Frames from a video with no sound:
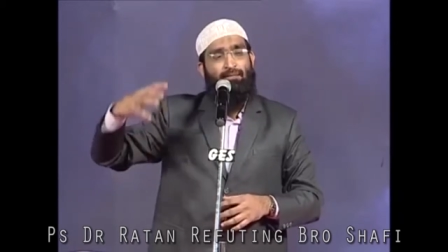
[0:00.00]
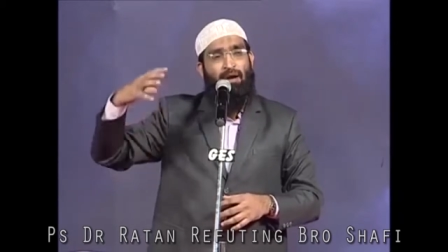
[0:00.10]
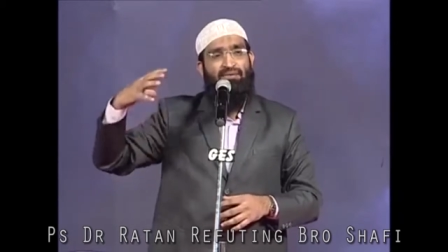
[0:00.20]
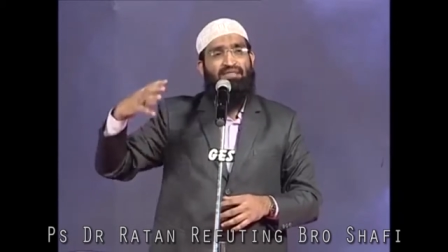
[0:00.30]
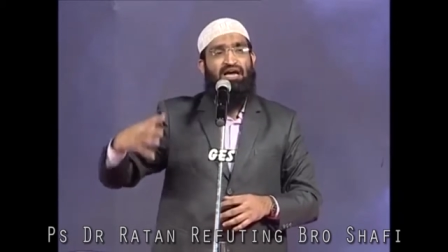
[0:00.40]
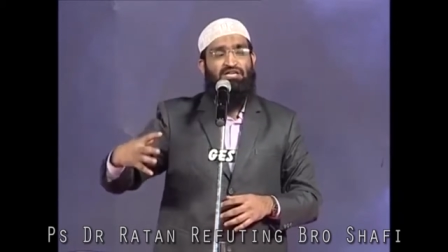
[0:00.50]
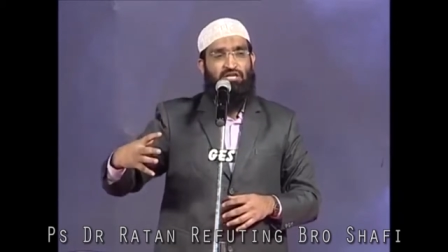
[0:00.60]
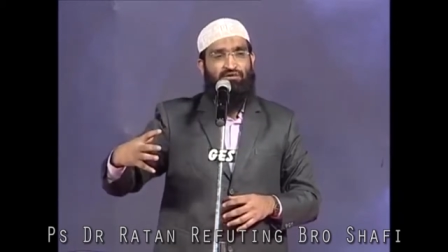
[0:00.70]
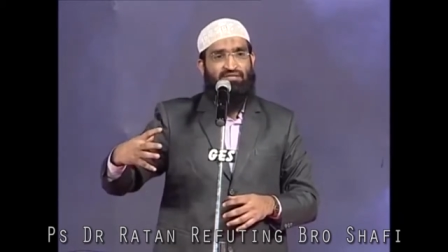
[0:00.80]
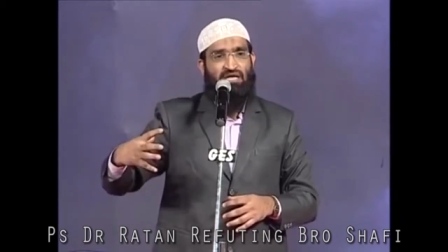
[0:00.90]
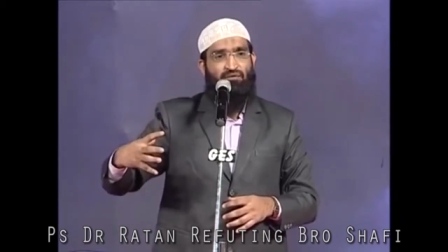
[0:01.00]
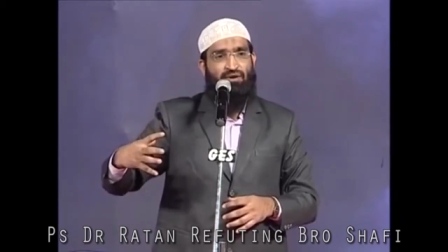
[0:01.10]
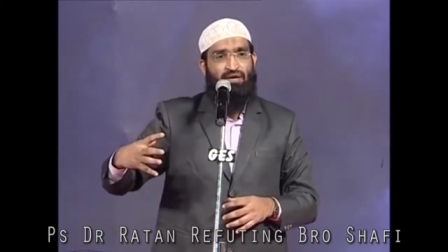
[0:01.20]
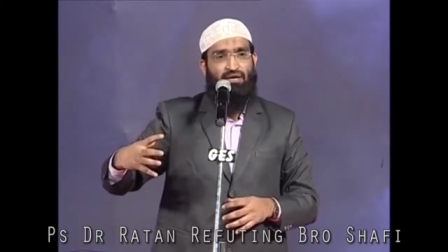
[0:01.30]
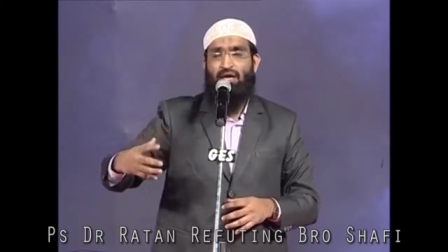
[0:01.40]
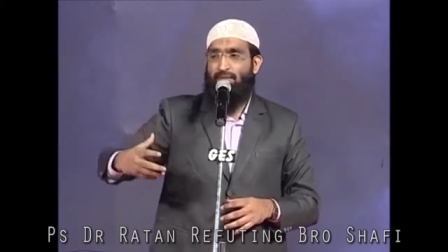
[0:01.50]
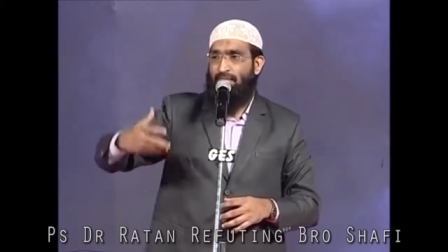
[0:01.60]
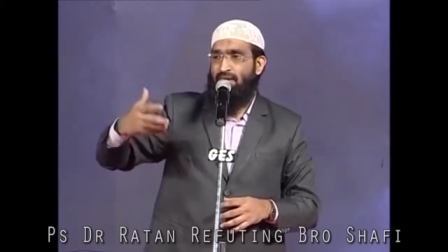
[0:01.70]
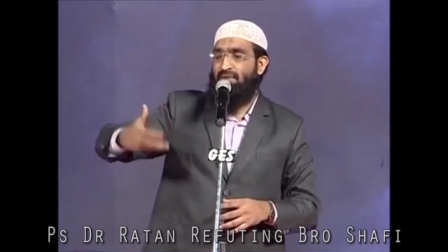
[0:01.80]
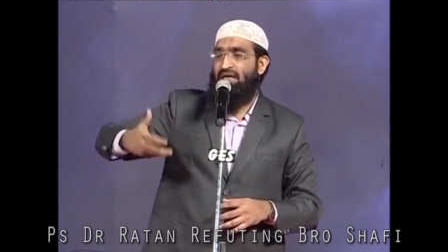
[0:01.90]
మా మీదే ఆశీర్వాదాలు ఉన్నాయి
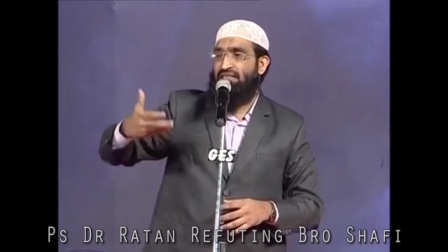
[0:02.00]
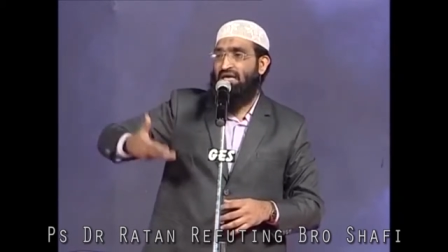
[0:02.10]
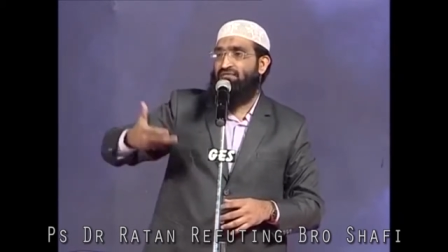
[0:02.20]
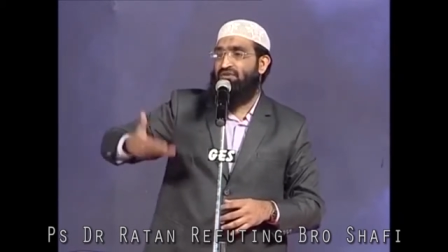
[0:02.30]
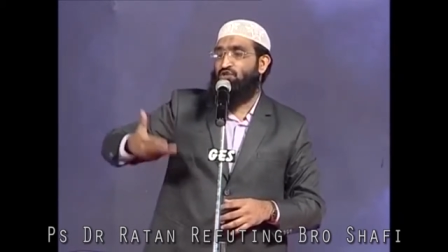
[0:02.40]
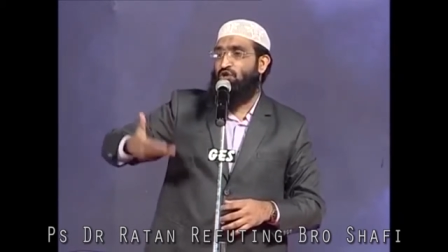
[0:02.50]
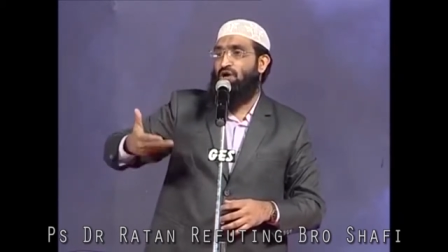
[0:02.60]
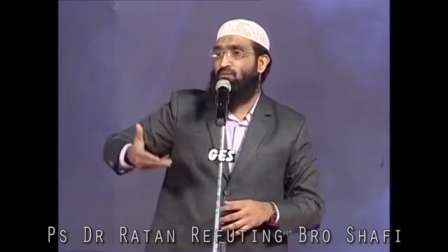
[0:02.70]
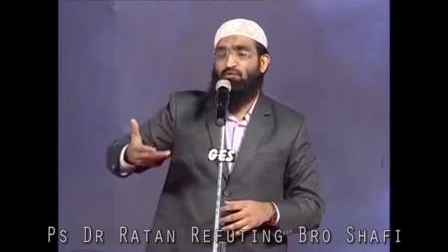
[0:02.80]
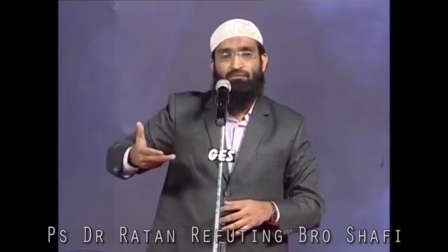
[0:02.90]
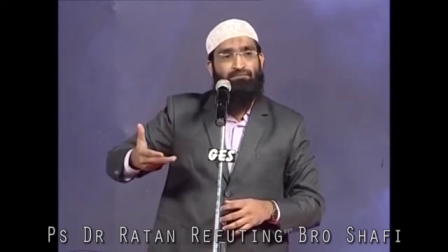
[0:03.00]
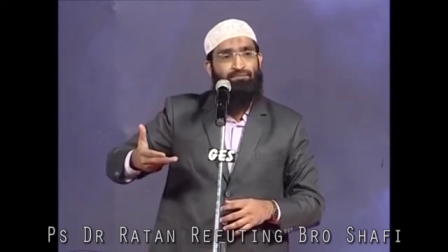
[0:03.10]
మేమే దైవ జనులము